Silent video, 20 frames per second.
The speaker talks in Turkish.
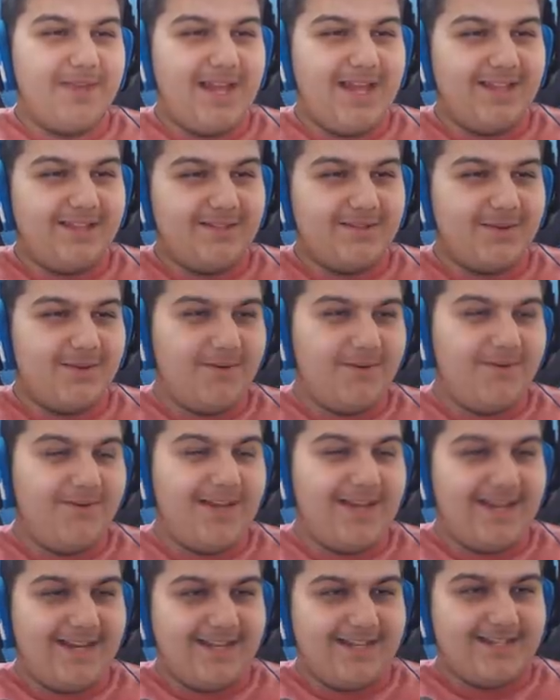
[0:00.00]
En trolü
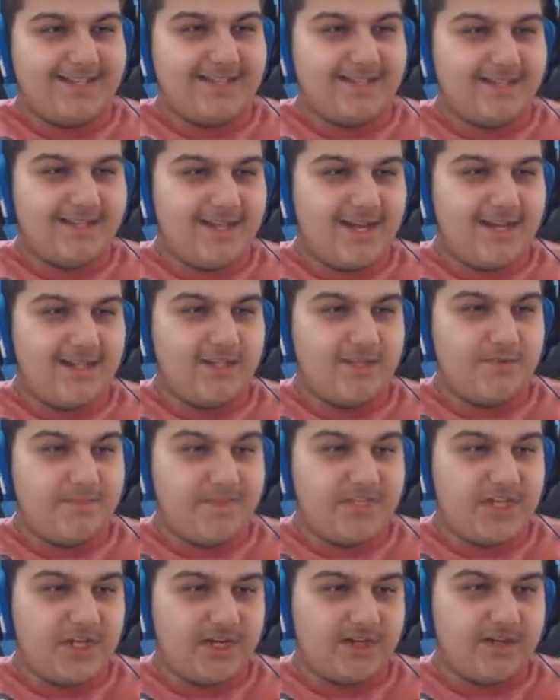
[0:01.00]
ve en iyisi.
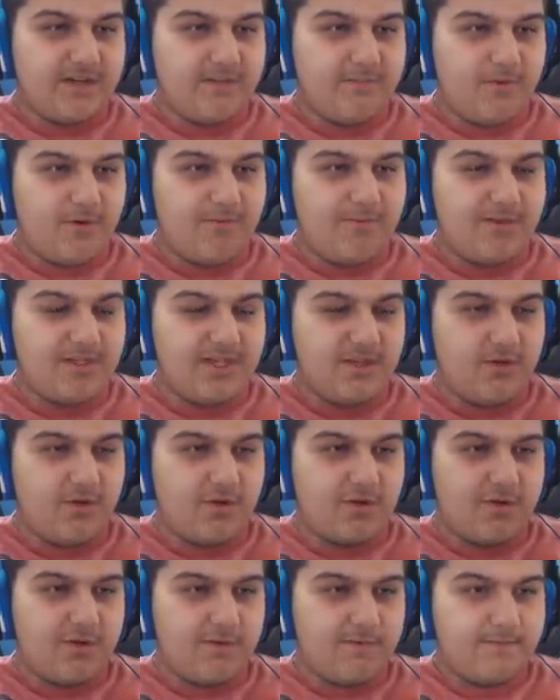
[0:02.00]
Sadece bıçak. Bombası
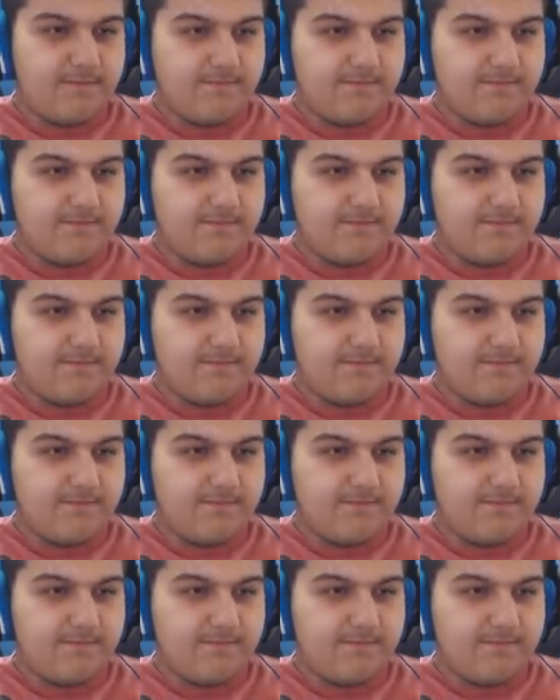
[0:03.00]
yok.